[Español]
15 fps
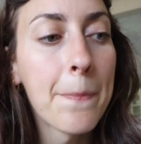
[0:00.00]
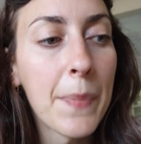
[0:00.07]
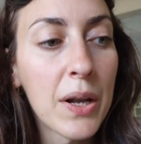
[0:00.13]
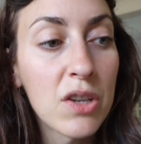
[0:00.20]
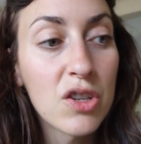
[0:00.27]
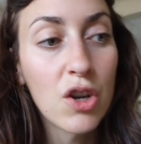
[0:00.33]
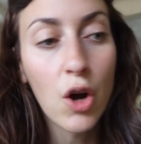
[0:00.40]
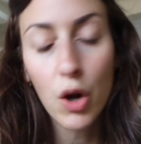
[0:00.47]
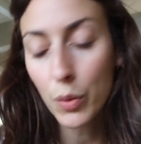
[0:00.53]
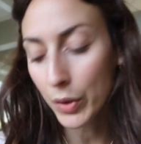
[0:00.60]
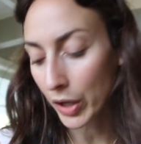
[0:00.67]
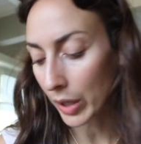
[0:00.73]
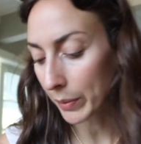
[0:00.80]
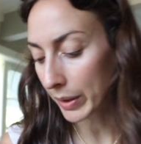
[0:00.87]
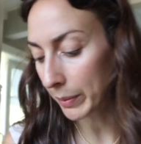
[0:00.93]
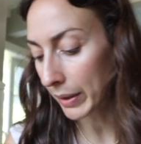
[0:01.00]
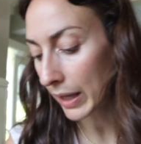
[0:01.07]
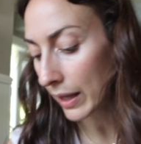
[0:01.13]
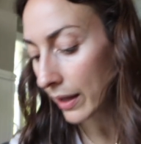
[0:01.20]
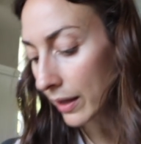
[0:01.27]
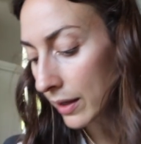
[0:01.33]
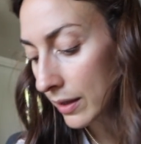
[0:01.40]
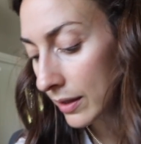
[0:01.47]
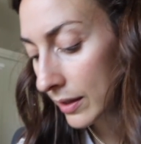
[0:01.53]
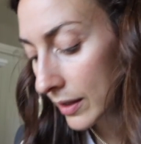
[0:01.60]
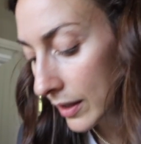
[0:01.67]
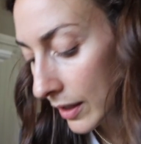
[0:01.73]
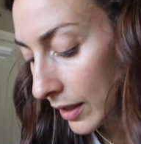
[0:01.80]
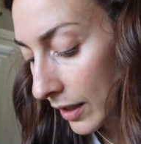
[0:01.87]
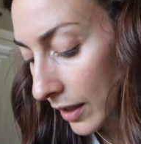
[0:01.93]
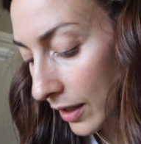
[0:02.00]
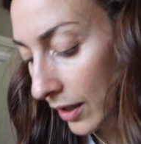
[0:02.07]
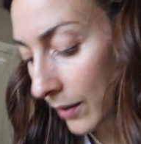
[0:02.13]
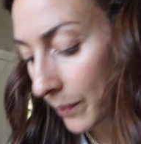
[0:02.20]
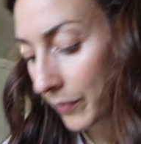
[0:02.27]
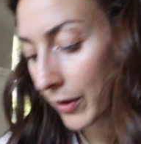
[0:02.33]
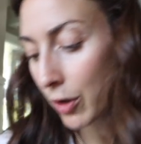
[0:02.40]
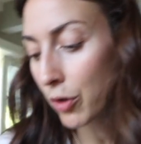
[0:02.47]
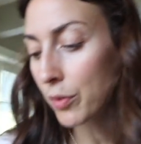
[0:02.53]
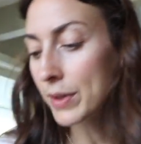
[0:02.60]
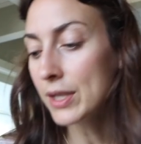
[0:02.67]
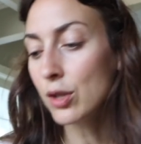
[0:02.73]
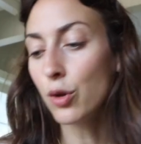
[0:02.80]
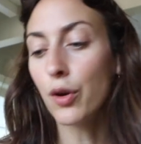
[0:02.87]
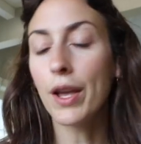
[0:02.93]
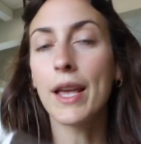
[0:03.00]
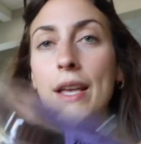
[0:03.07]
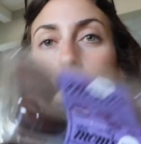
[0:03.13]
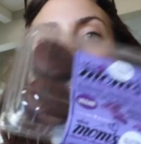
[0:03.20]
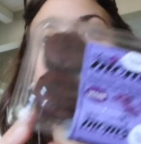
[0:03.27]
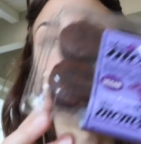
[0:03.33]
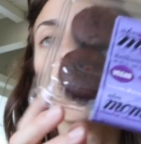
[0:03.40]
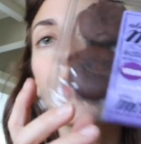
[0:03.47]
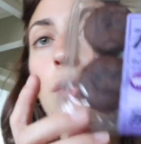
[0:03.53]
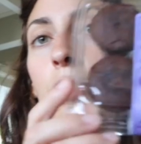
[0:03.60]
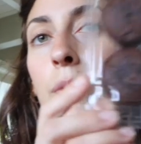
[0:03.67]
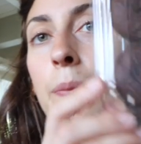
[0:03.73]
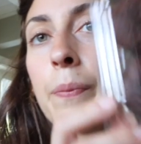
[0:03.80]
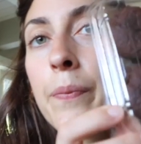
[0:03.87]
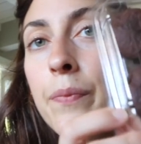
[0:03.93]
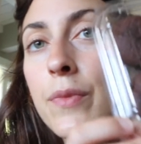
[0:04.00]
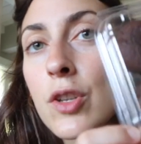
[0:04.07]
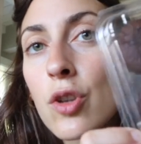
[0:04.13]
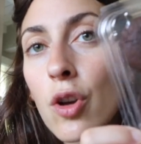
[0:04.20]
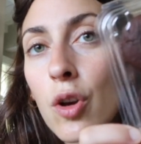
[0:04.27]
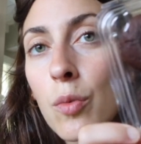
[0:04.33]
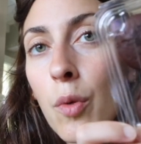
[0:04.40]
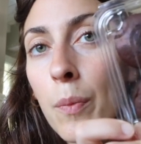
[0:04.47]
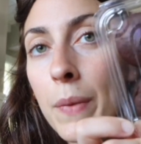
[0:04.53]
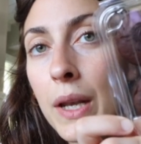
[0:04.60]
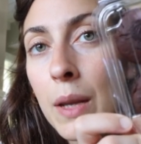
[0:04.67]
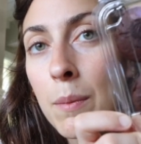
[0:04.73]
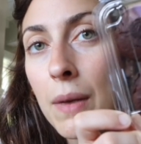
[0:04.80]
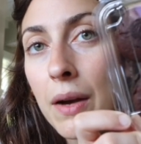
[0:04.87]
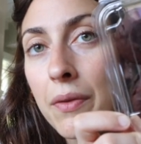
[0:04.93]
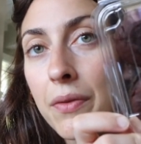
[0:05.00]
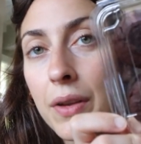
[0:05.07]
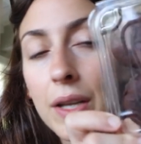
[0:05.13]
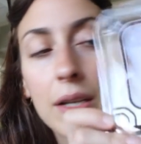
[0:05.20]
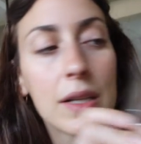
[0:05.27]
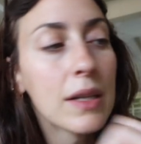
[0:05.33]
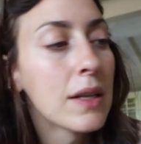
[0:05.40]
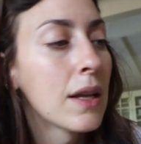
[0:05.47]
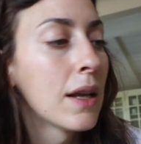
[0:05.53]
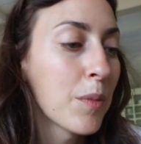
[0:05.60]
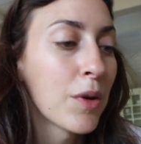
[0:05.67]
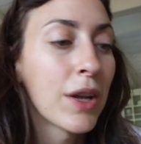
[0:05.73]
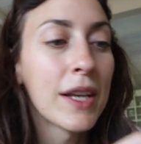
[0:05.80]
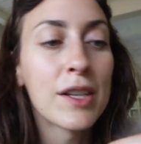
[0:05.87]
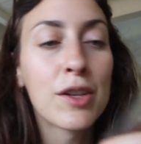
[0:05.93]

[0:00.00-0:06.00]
pero se nos ha olvidado la mermelada. Luego he visto esto, son como mini muffins, pone